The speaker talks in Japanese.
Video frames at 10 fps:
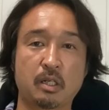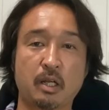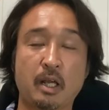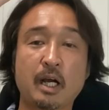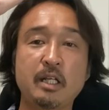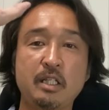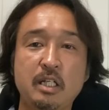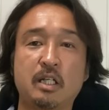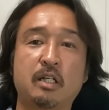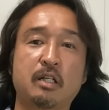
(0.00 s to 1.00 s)
え仮
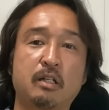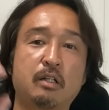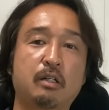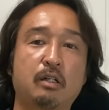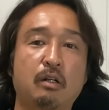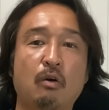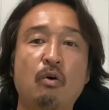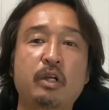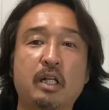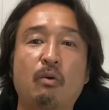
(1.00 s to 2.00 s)
に
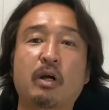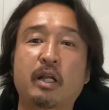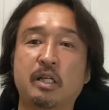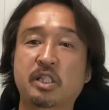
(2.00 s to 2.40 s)
大きなお金、